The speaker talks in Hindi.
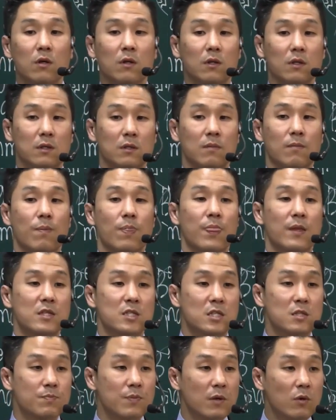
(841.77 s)

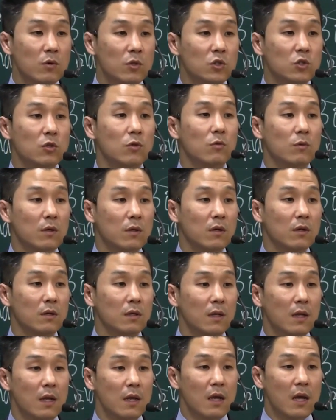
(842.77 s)
अध्याय ग्यारह
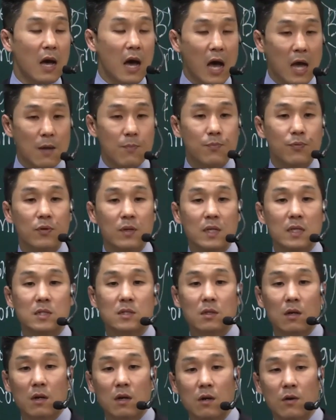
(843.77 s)
श्लोक
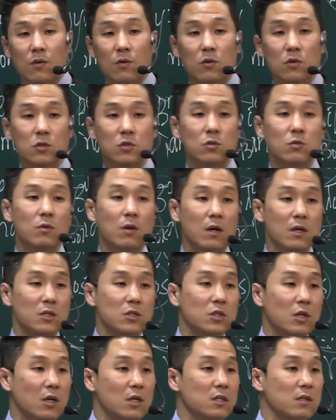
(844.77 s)
उनतीस में कहा
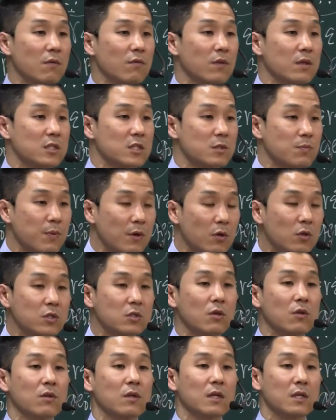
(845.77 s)
गया है कि एक
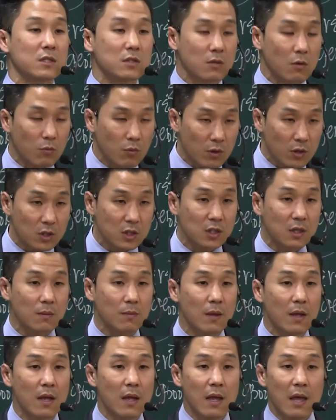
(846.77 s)
बार जब
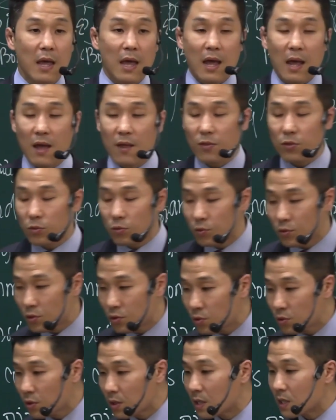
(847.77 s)
परमेश्वर हमें बुलाता
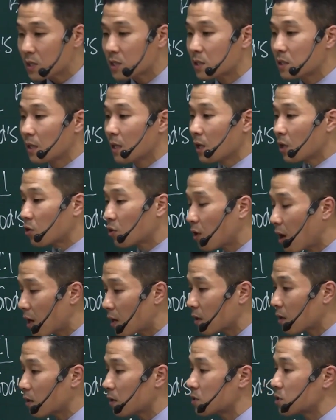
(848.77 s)
है तो वह
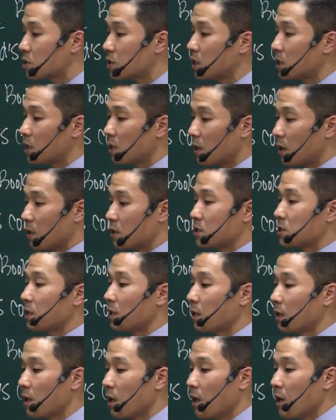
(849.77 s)
हमें त्यागता
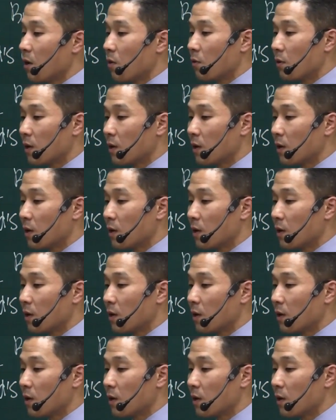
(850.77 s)
नहीं है